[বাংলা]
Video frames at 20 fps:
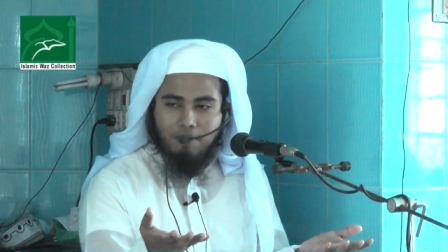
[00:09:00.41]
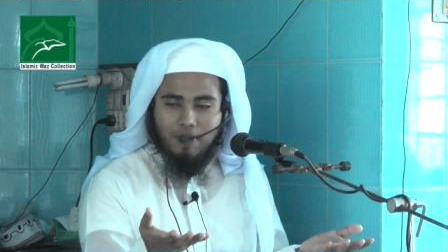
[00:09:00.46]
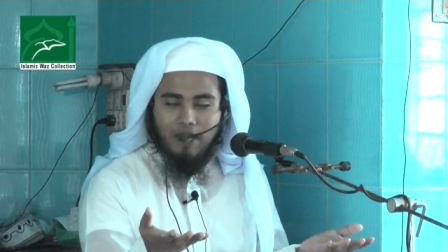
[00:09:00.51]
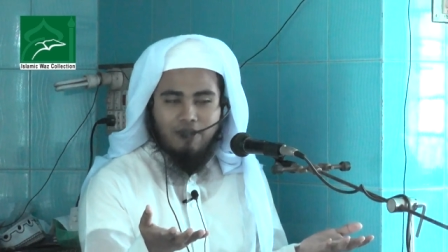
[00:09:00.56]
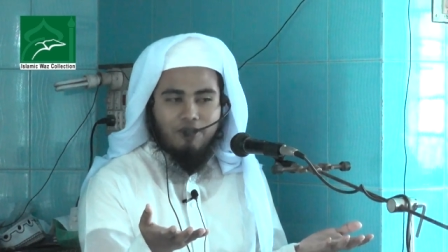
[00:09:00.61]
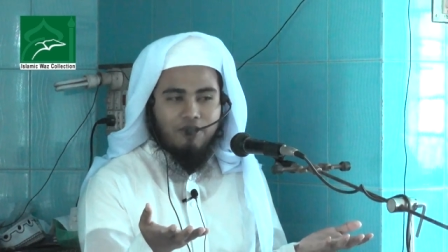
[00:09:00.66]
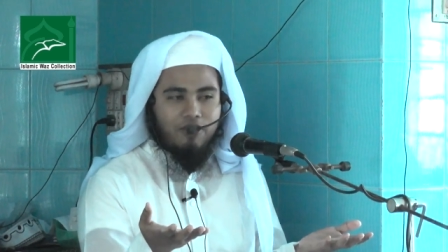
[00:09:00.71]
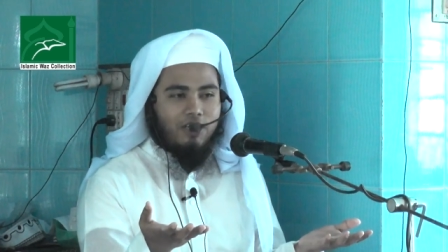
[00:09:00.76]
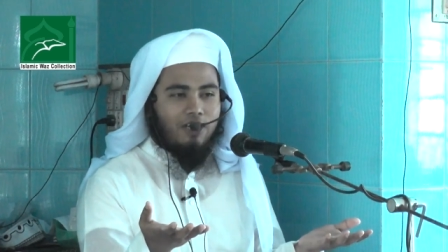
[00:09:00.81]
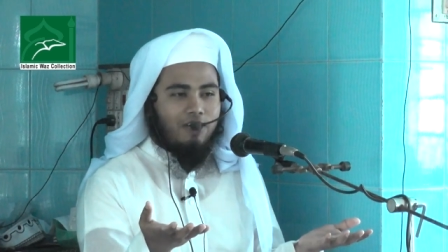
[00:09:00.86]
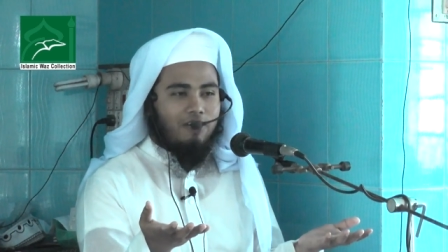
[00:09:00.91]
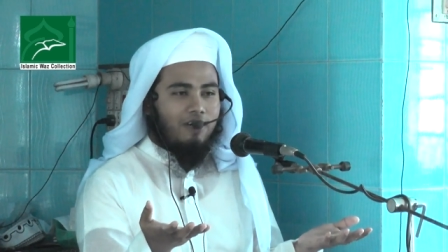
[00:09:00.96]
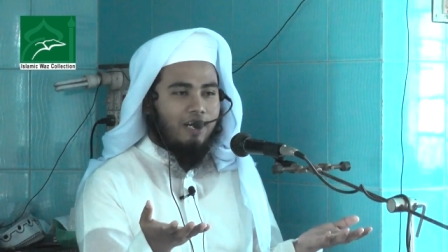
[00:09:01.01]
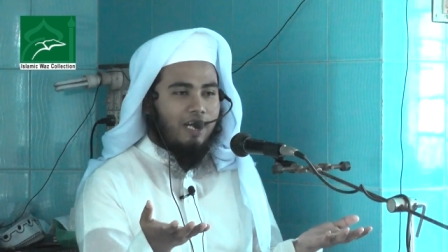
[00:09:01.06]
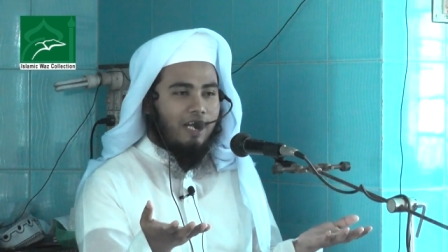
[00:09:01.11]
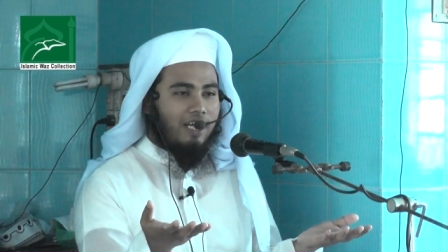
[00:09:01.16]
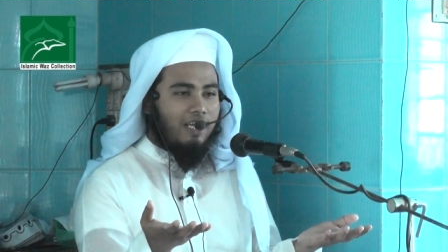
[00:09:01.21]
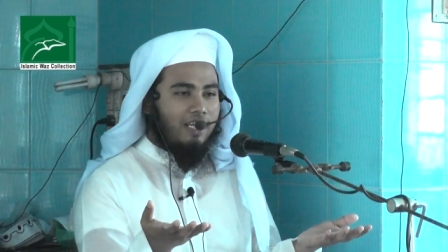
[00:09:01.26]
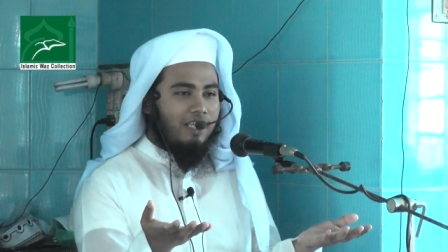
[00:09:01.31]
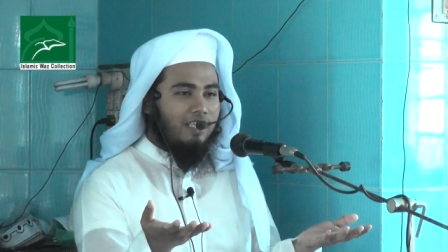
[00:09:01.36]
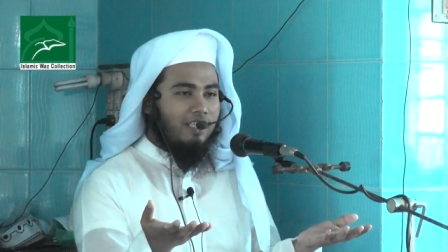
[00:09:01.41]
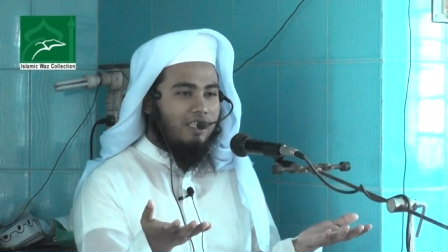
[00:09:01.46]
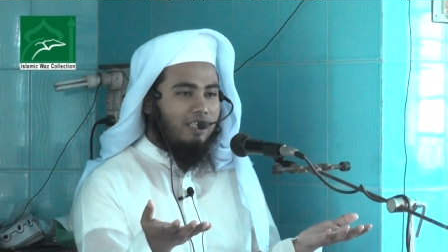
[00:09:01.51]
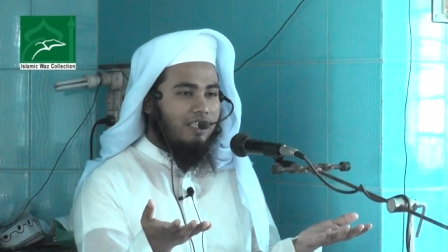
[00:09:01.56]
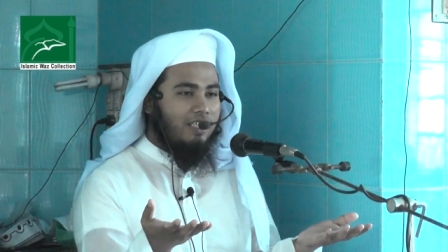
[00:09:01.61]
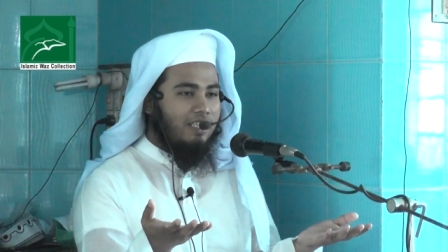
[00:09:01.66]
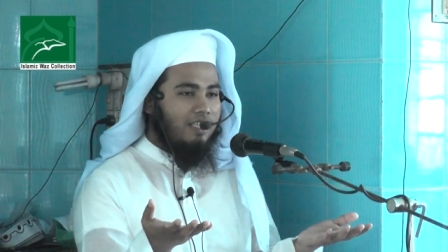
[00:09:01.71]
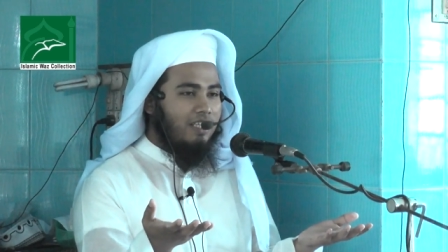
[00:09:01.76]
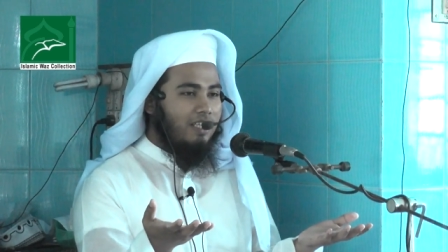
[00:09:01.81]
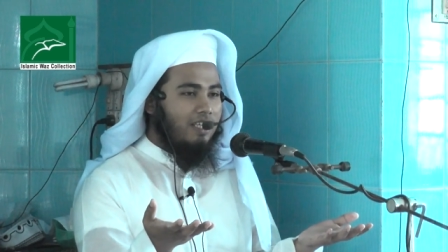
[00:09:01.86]
ভালো ছিল না
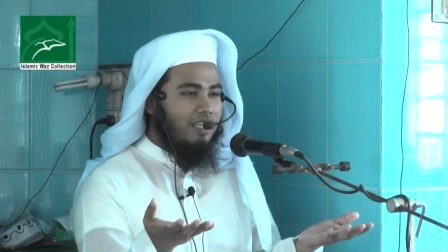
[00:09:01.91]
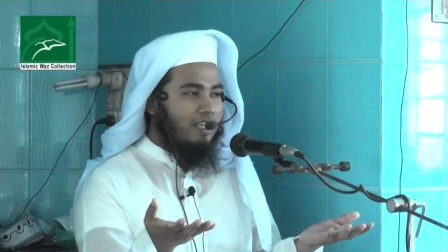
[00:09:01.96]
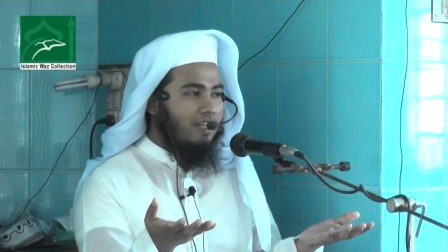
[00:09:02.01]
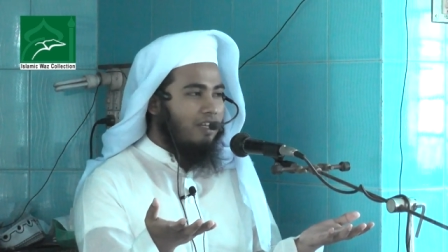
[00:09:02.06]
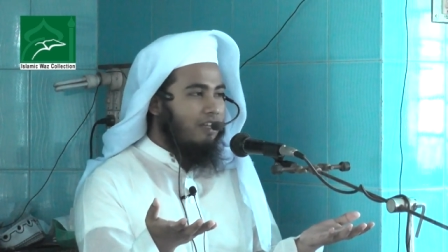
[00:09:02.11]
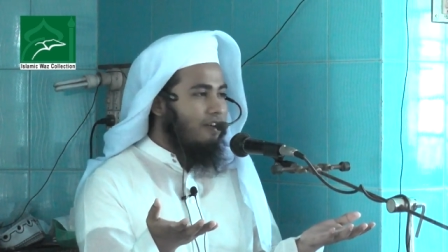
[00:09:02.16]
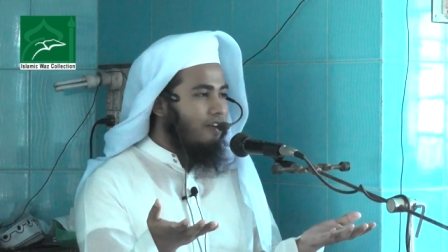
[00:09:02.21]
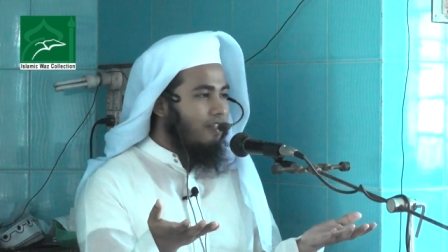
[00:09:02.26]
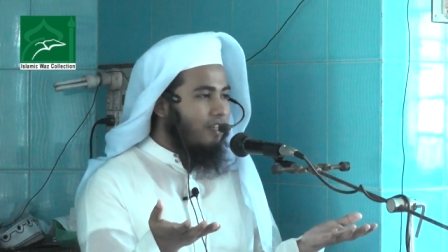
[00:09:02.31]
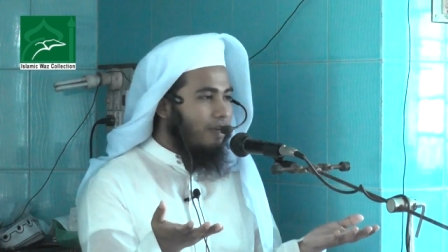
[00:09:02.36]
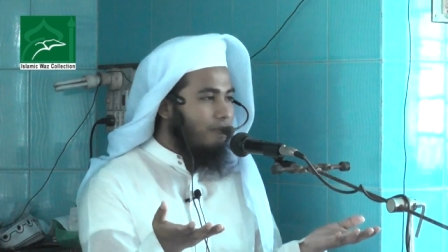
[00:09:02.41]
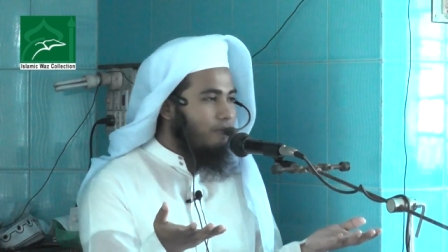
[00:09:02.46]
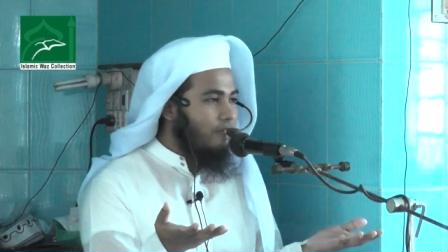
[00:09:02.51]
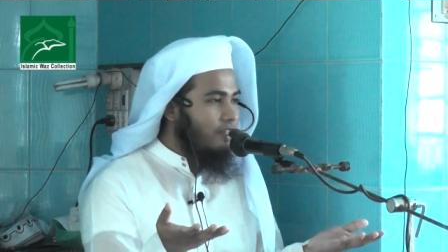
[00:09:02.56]
কথা